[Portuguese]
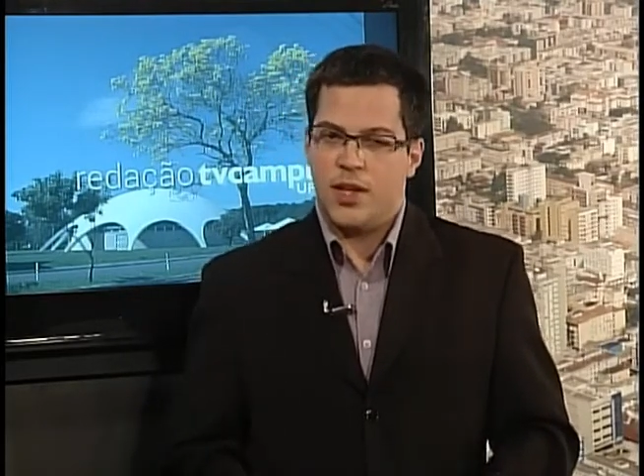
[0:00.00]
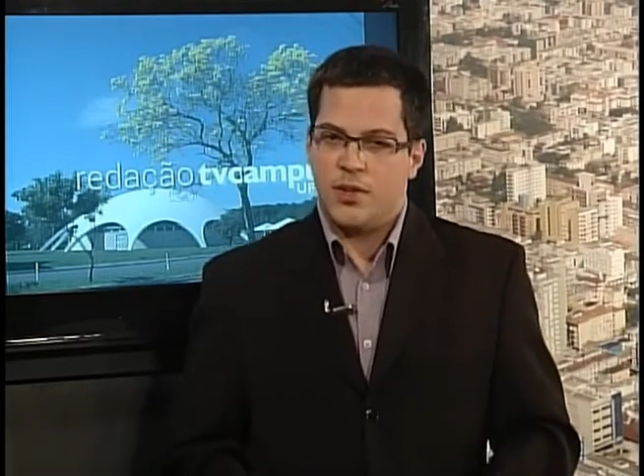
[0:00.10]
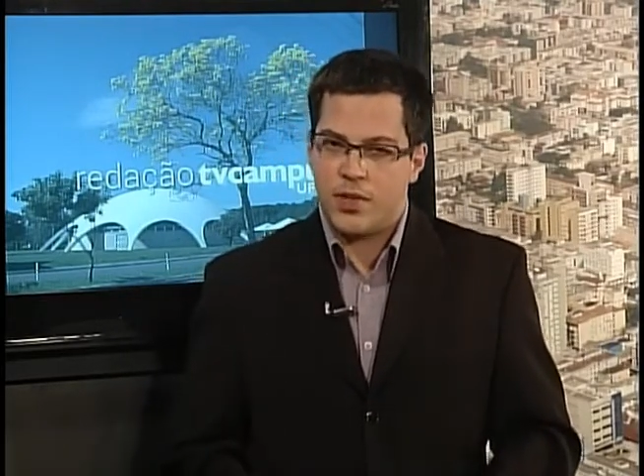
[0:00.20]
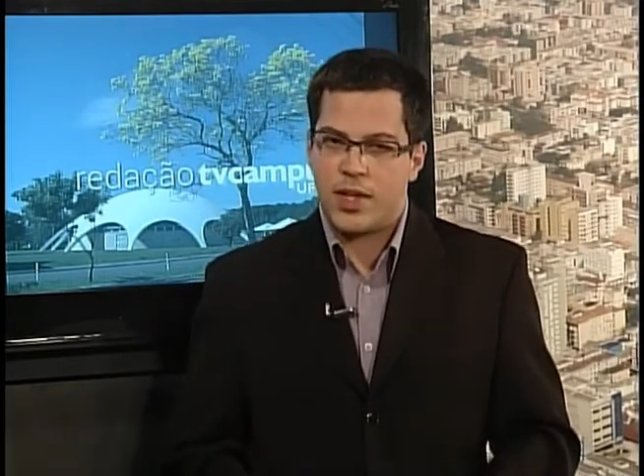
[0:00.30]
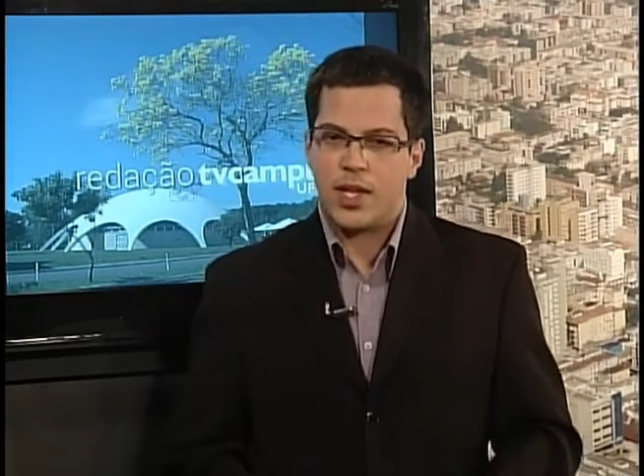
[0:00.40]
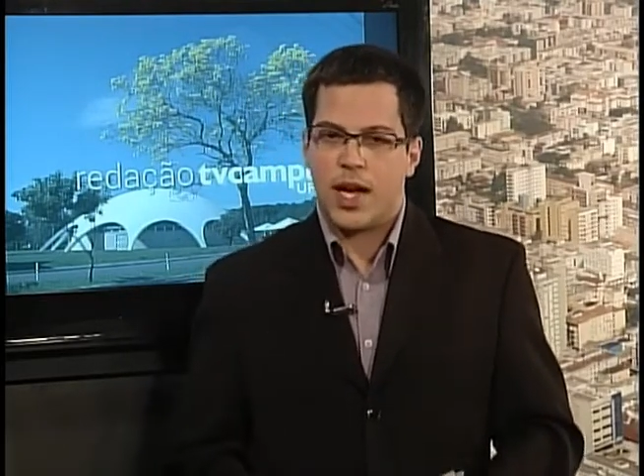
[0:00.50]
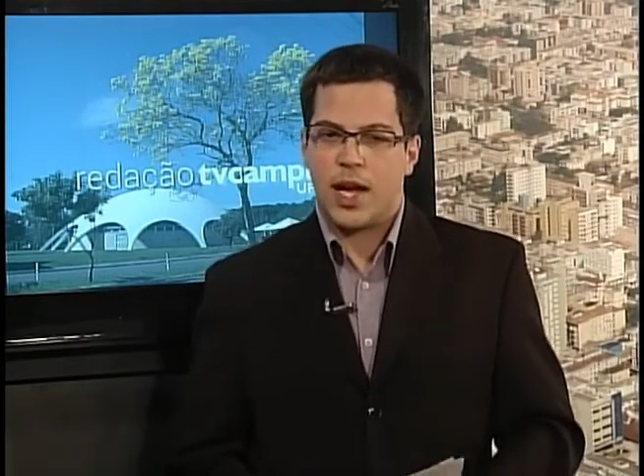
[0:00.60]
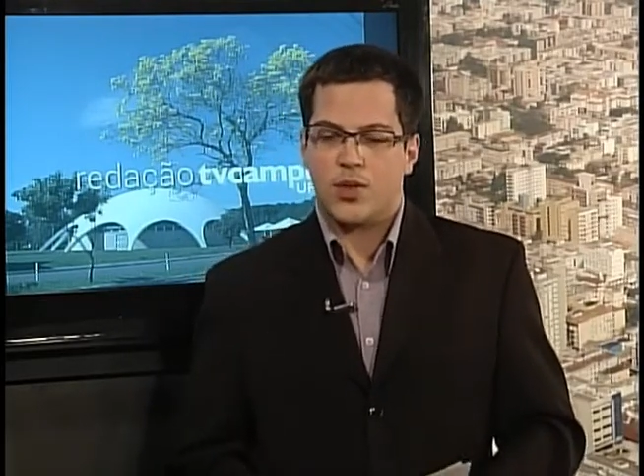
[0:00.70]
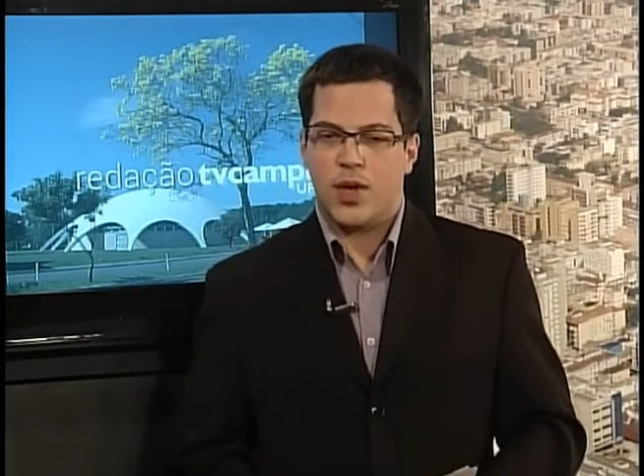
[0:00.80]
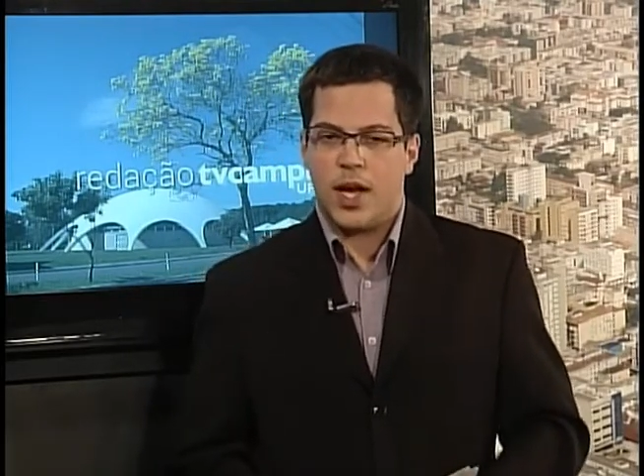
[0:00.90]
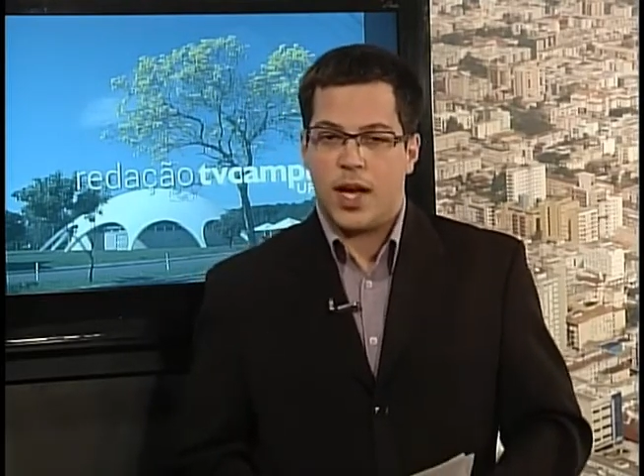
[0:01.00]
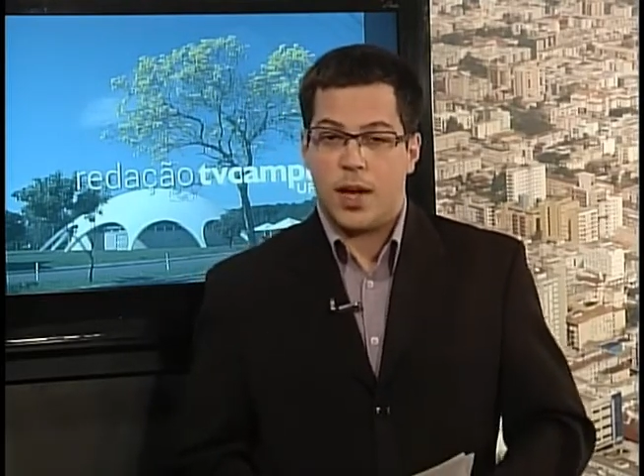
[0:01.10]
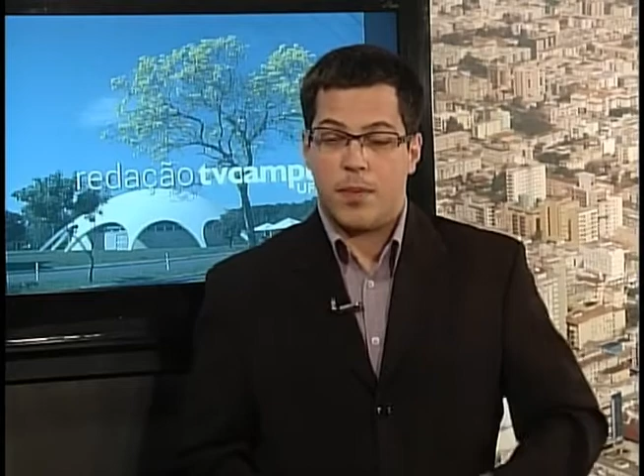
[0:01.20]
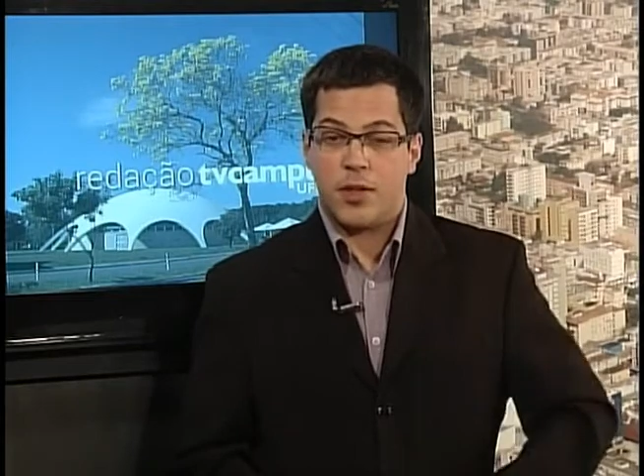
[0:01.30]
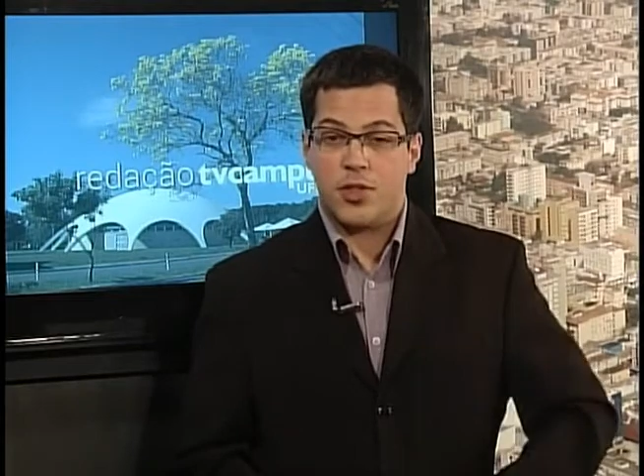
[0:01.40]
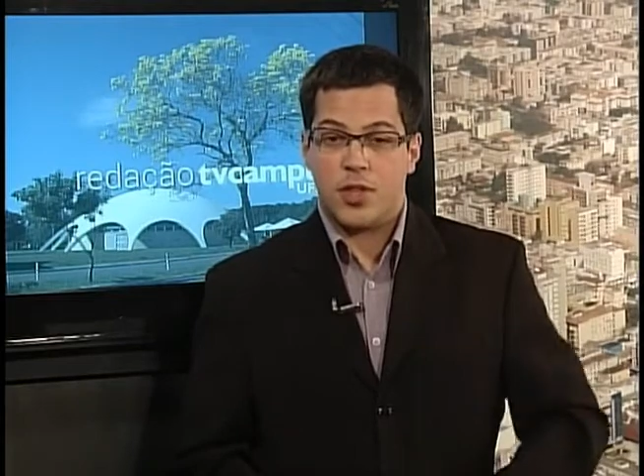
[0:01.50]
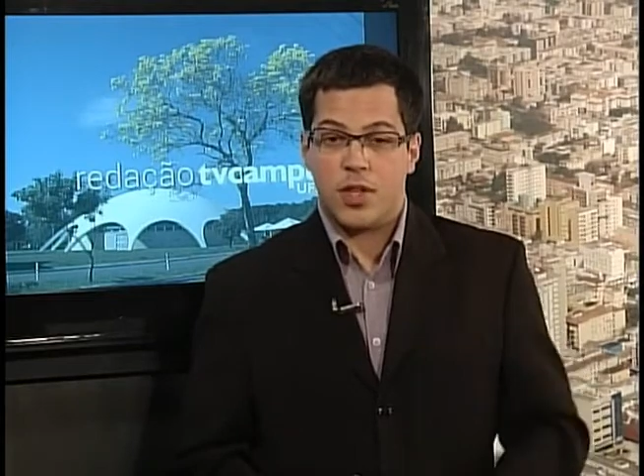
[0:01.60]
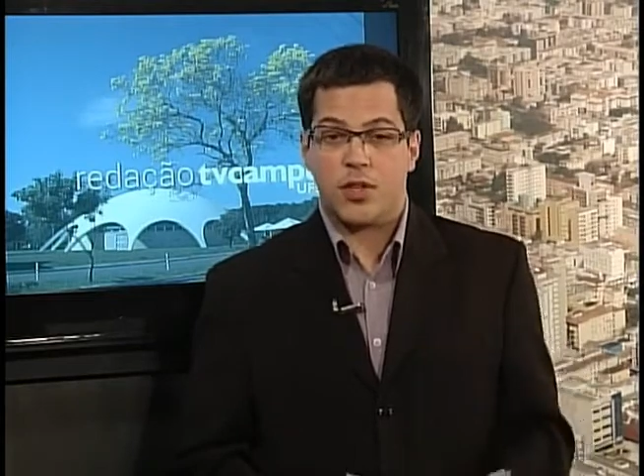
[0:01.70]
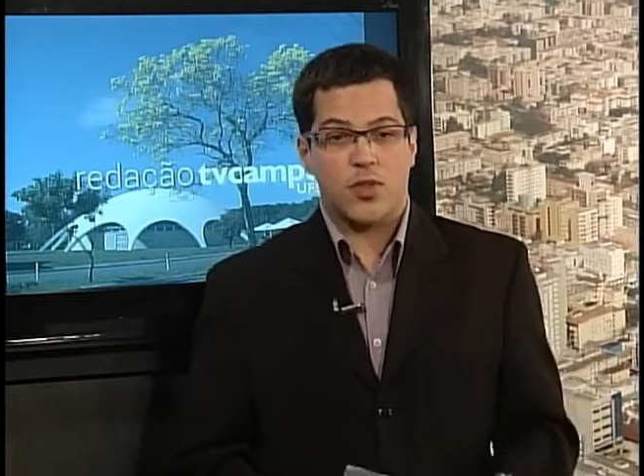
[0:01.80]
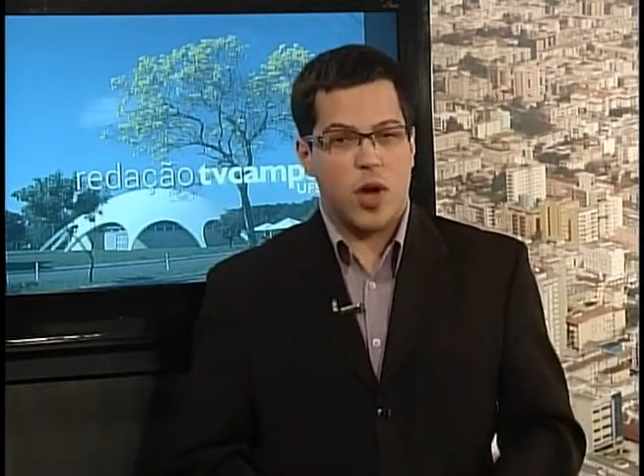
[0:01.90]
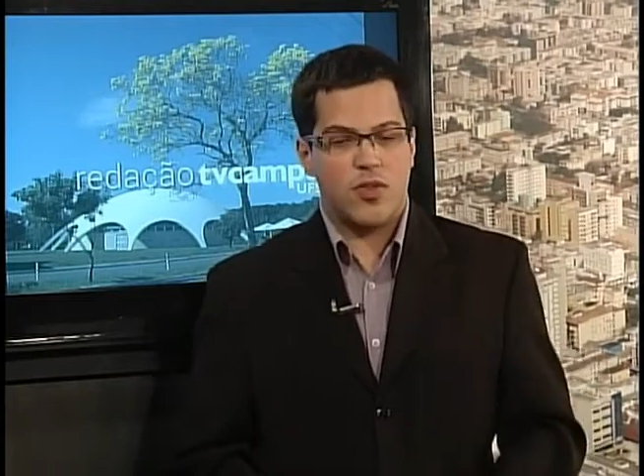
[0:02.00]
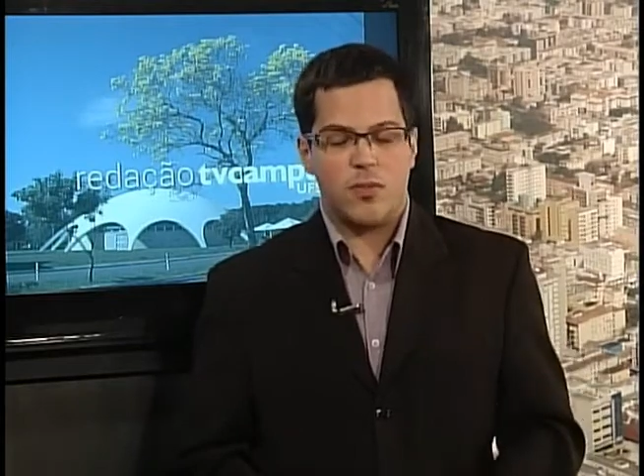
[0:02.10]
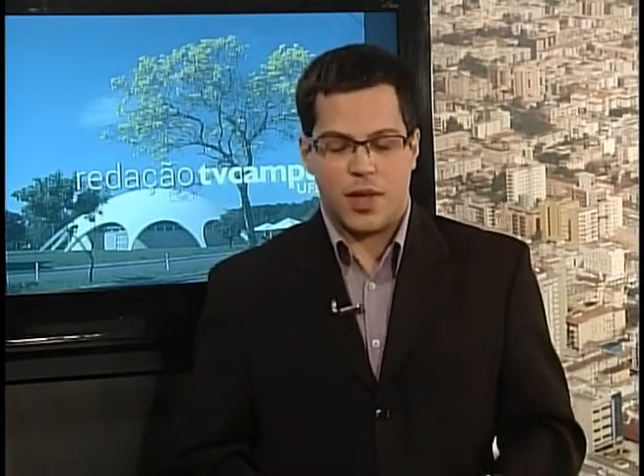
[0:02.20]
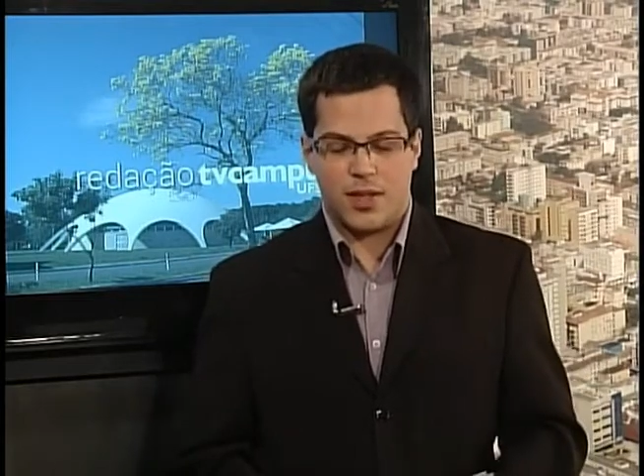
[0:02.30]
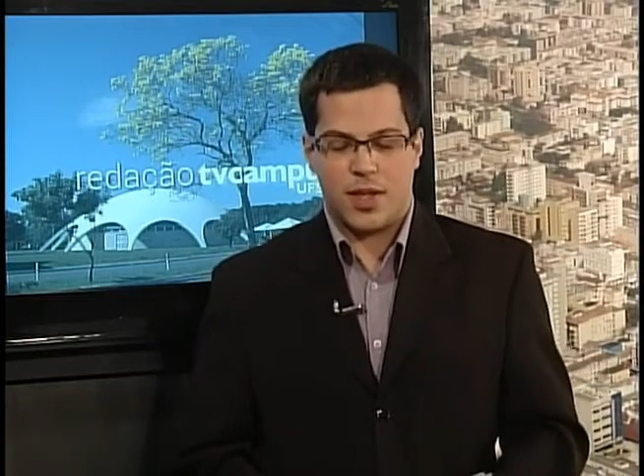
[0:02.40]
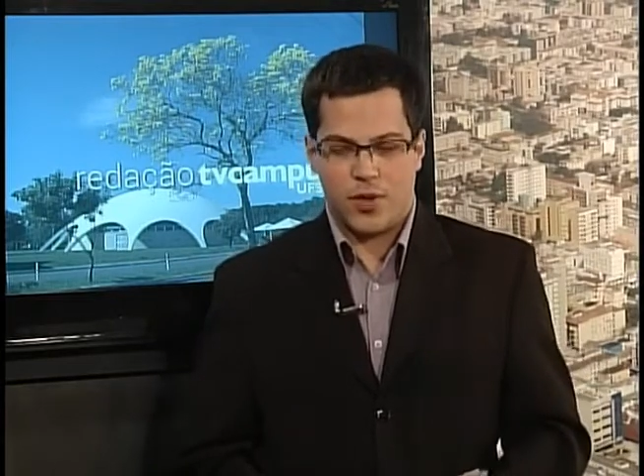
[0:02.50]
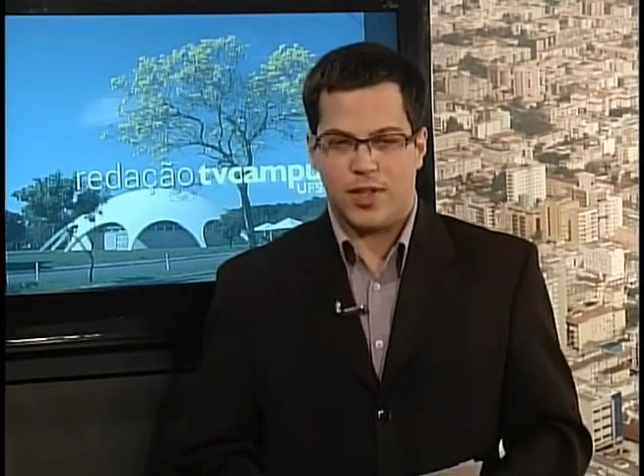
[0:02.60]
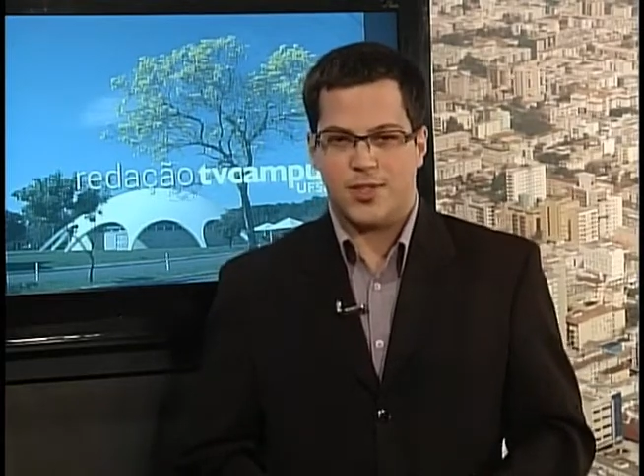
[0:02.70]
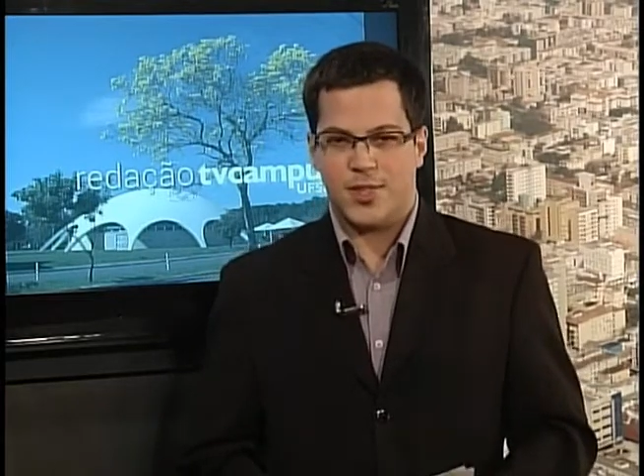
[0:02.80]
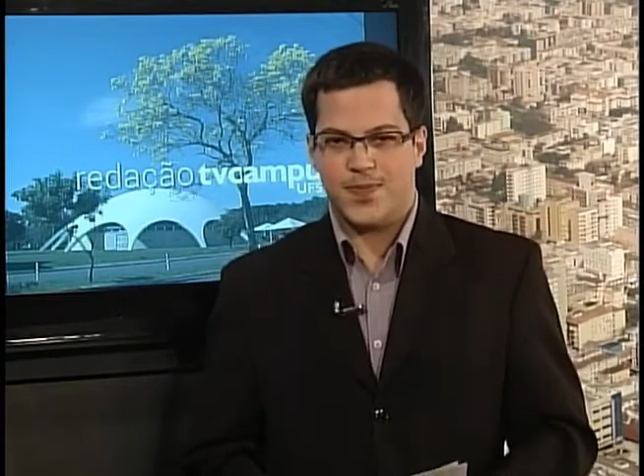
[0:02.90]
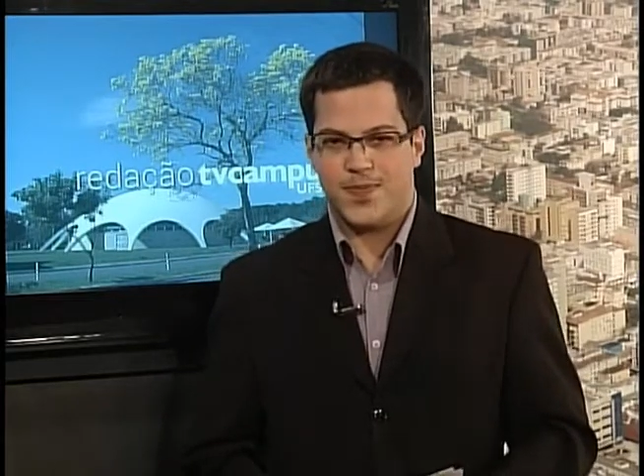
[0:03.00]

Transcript: Fique ligado, é a partir das nove e meia da noite.